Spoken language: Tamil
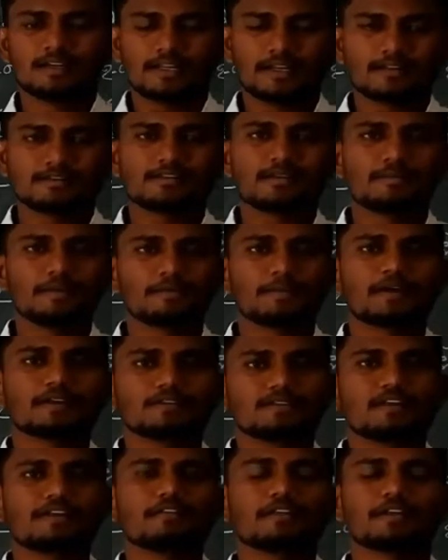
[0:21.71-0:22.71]
எல்லாத்துலேயுமே
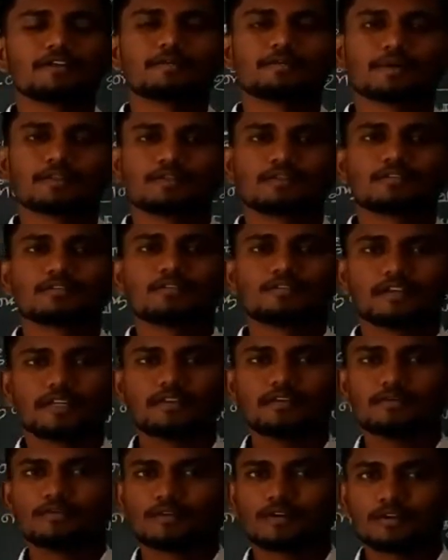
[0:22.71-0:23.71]
பார்ட் த்ரீ வரைக்கும் பார்த்துருந்தோம்
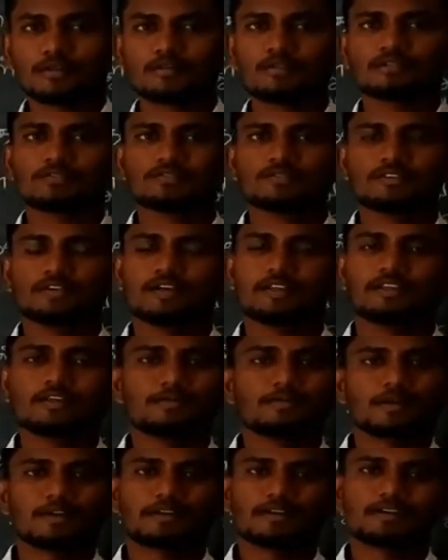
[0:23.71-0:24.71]
டென்த்து புக்கில் இன்னும் கொஞ்சம்
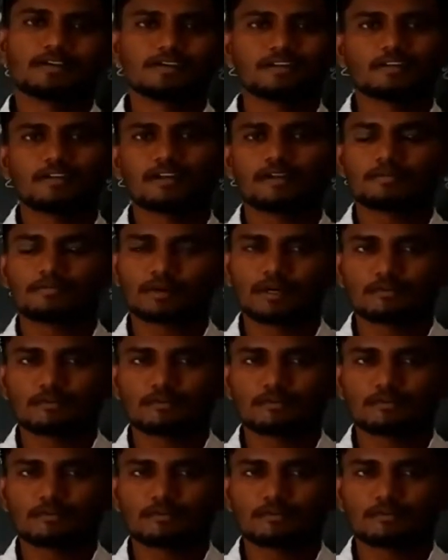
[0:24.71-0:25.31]
அதிகமாக இருக்குது அதனால்